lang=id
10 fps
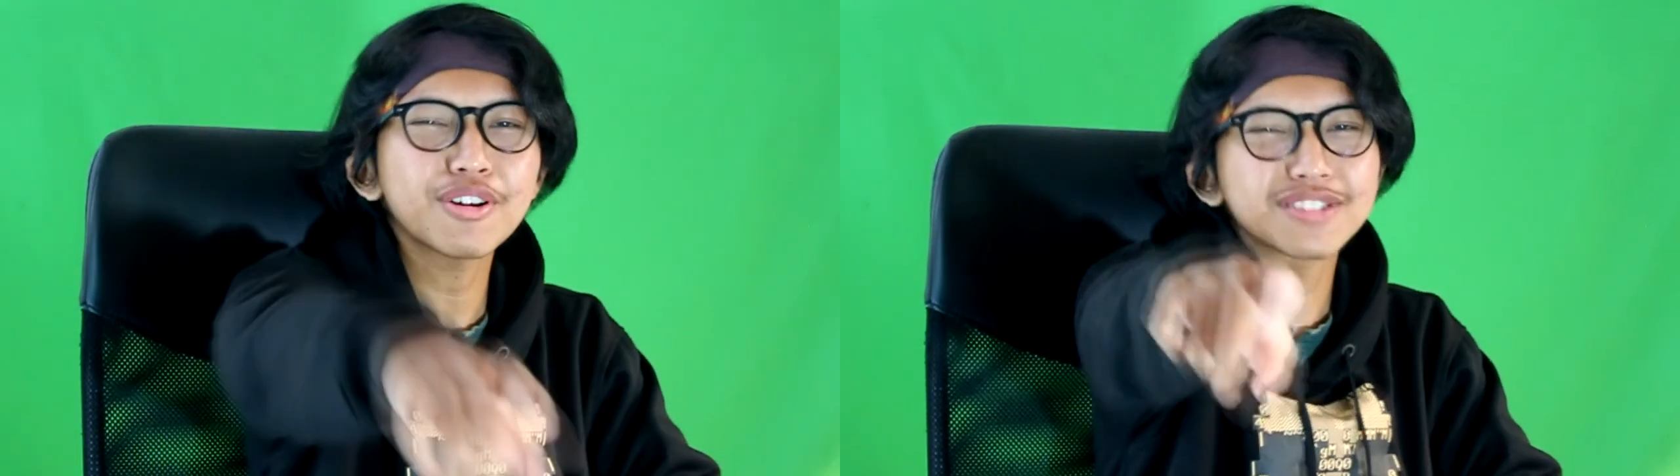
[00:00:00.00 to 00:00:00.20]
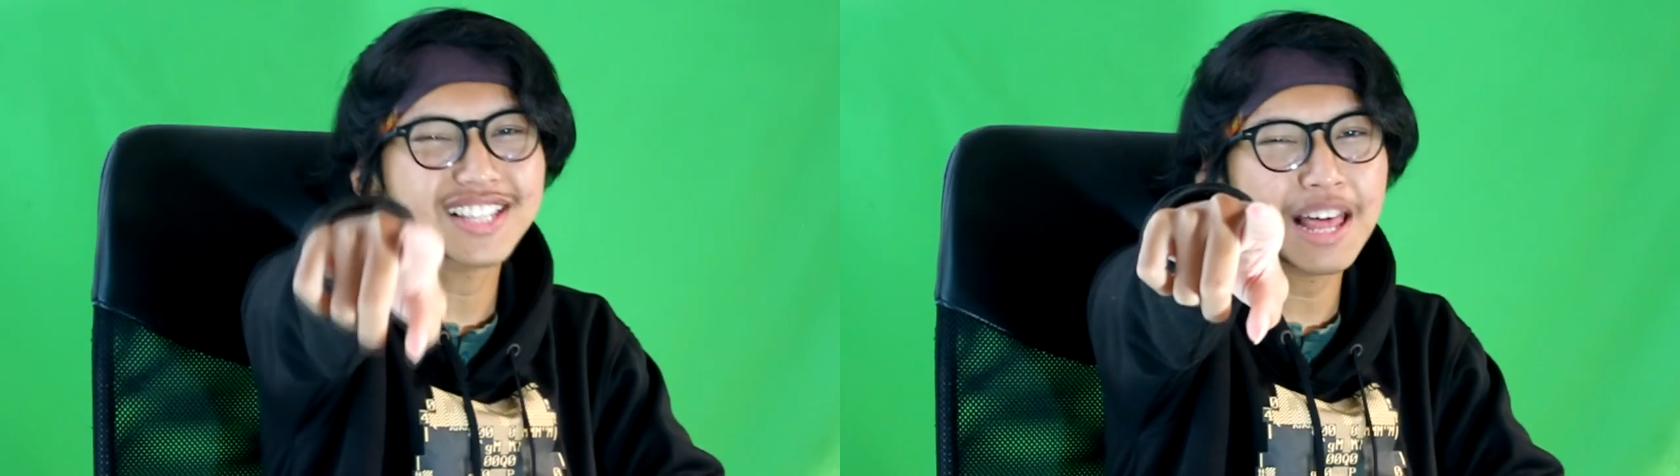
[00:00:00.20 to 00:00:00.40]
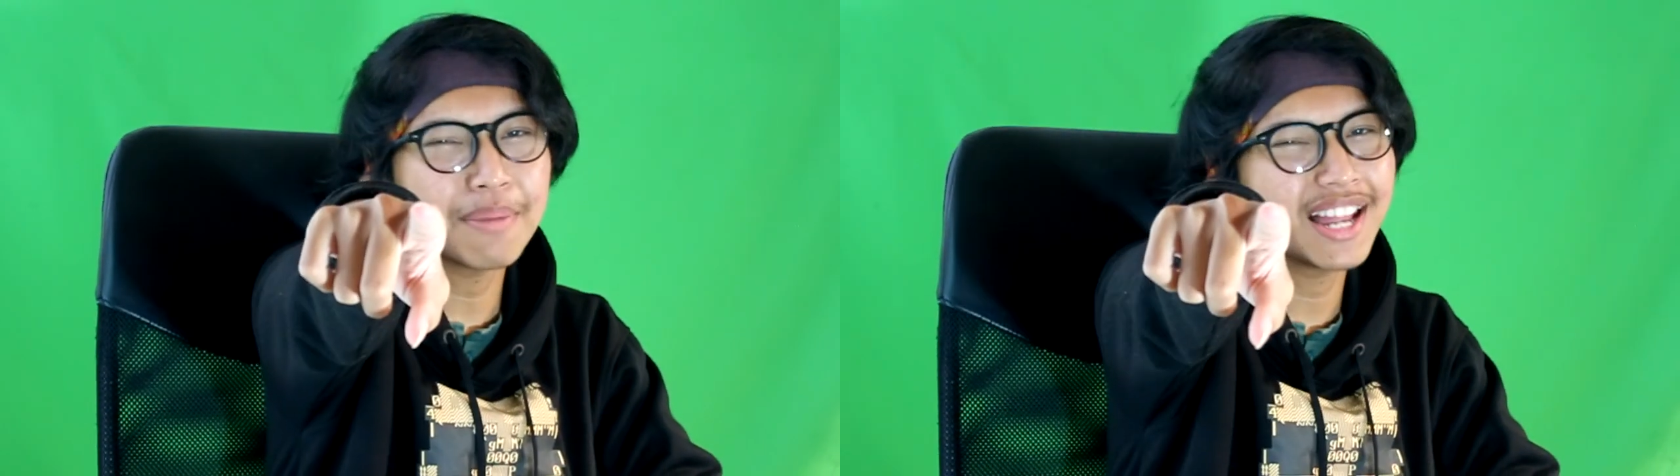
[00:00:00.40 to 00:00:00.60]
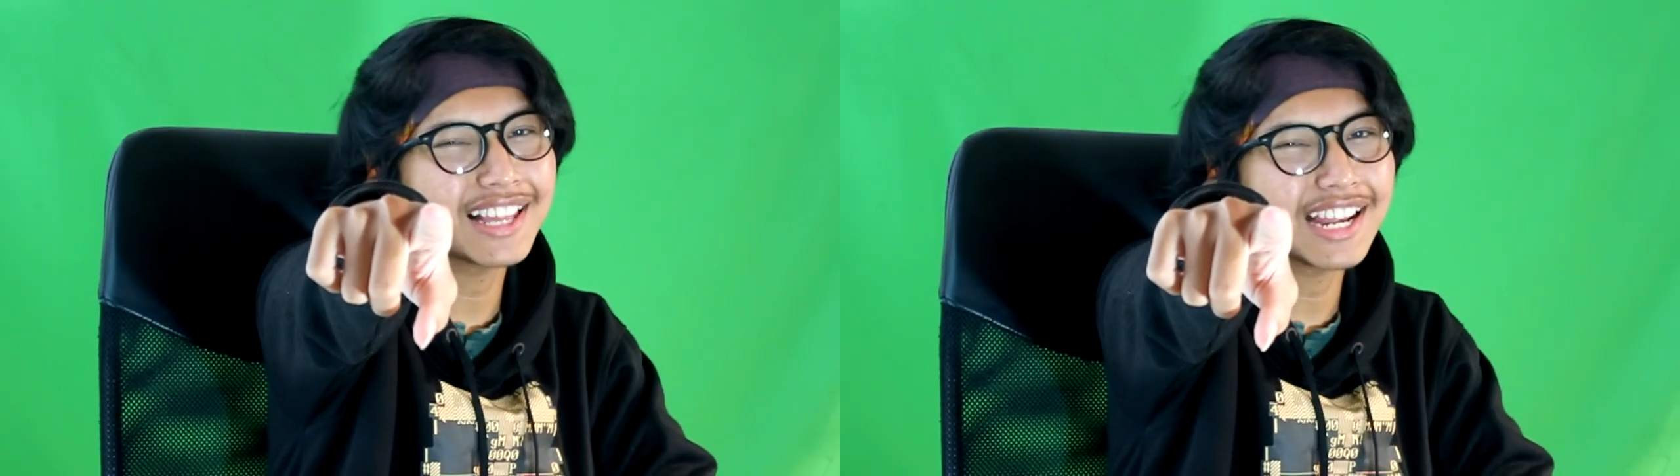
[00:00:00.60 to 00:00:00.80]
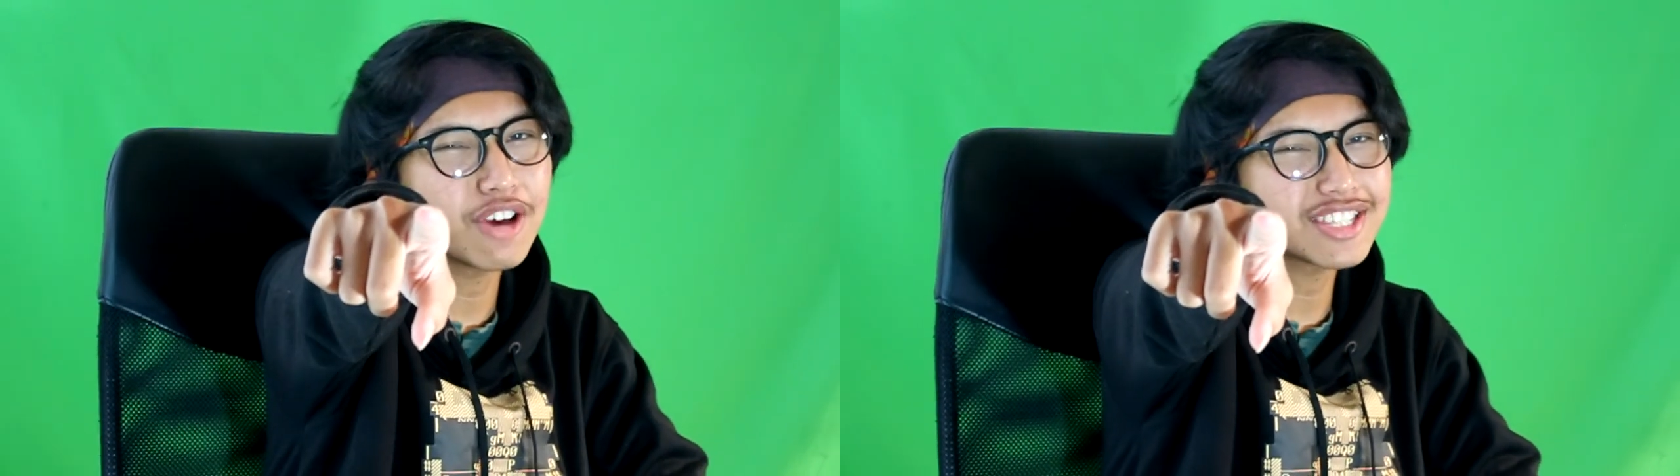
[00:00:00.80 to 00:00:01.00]
selamat
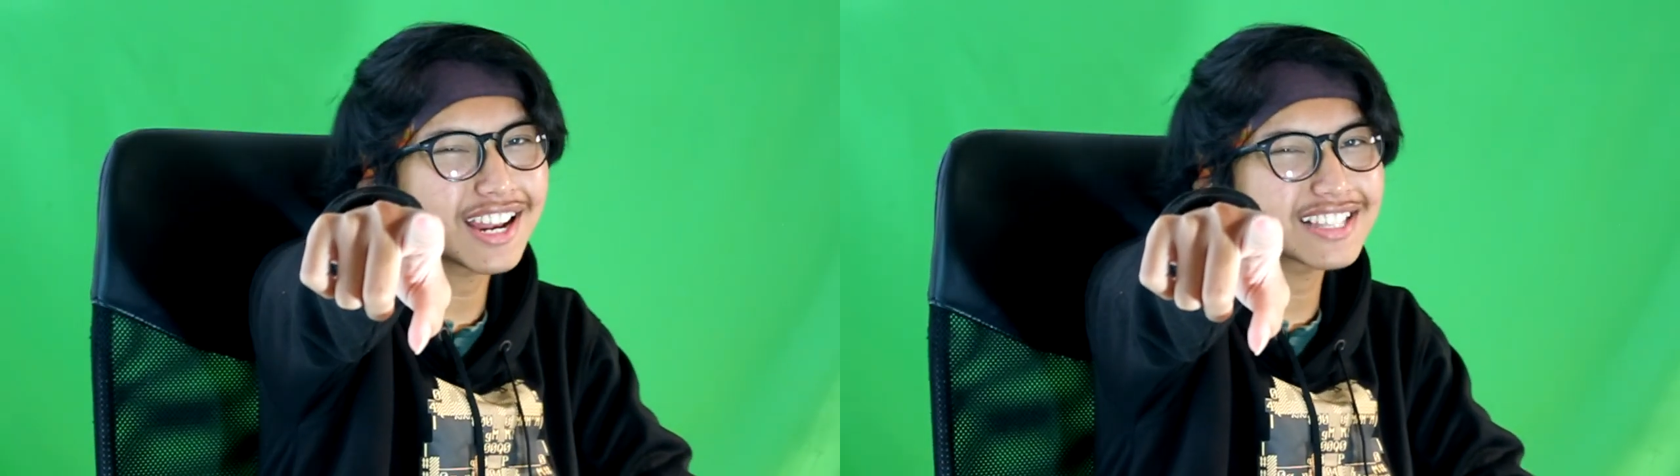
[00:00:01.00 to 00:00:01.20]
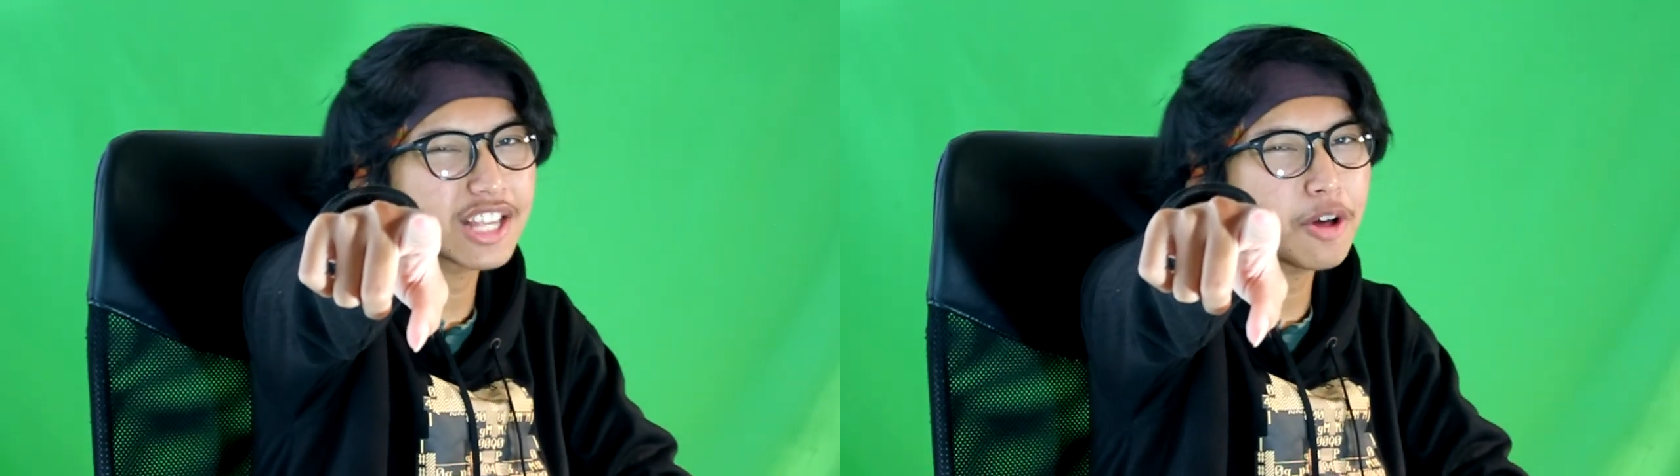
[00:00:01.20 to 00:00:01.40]
datang di Ocha Desa